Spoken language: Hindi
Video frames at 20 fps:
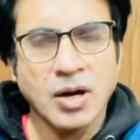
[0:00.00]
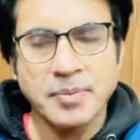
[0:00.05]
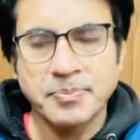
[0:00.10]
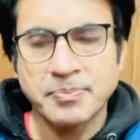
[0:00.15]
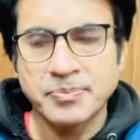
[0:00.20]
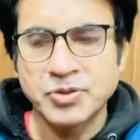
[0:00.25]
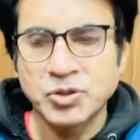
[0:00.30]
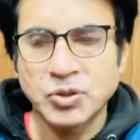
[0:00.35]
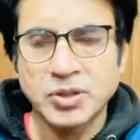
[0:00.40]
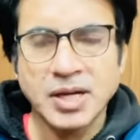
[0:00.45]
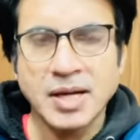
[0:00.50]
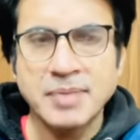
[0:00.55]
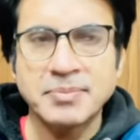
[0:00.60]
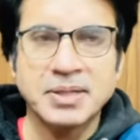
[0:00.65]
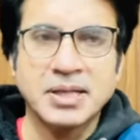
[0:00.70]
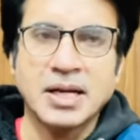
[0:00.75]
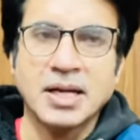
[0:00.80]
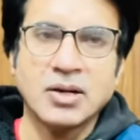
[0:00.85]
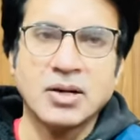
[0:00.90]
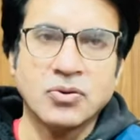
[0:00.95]
अब जो टाइम
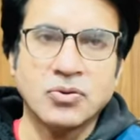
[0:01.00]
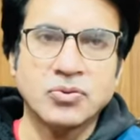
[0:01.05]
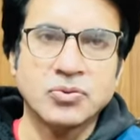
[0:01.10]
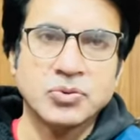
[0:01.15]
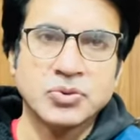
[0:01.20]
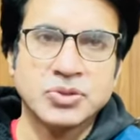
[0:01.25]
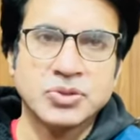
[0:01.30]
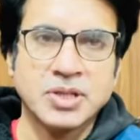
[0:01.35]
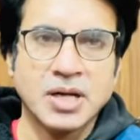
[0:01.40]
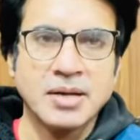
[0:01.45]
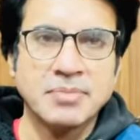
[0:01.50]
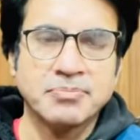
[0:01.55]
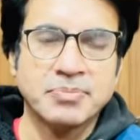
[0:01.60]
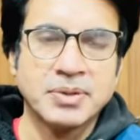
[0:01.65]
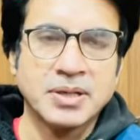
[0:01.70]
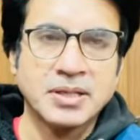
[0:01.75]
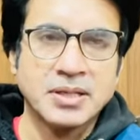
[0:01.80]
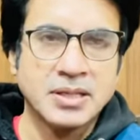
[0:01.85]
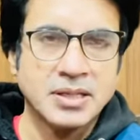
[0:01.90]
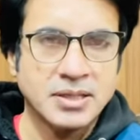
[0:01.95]
लगाया हो उस टाइम
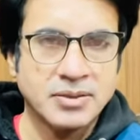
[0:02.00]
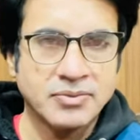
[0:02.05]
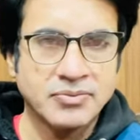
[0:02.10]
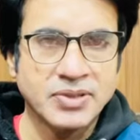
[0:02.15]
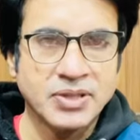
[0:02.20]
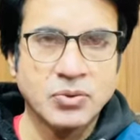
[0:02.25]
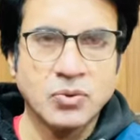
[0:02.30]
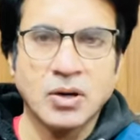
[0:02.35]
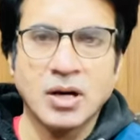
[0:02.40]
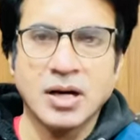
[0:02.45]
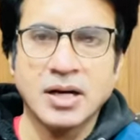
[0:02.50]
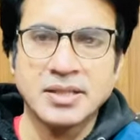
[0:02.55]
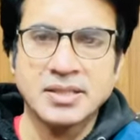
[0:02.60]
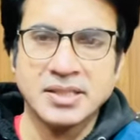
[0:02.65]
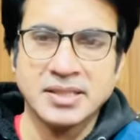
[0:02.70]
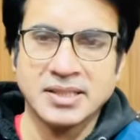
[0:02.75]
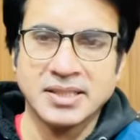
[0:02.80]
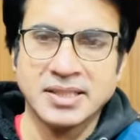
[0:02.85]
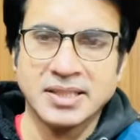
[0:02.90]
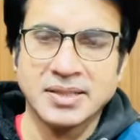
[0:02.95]
पर वीडियो आ
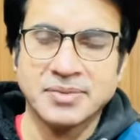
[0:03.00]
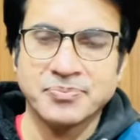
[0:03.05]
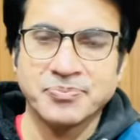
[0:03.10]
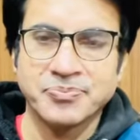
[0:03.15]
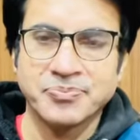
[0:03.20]
जाती है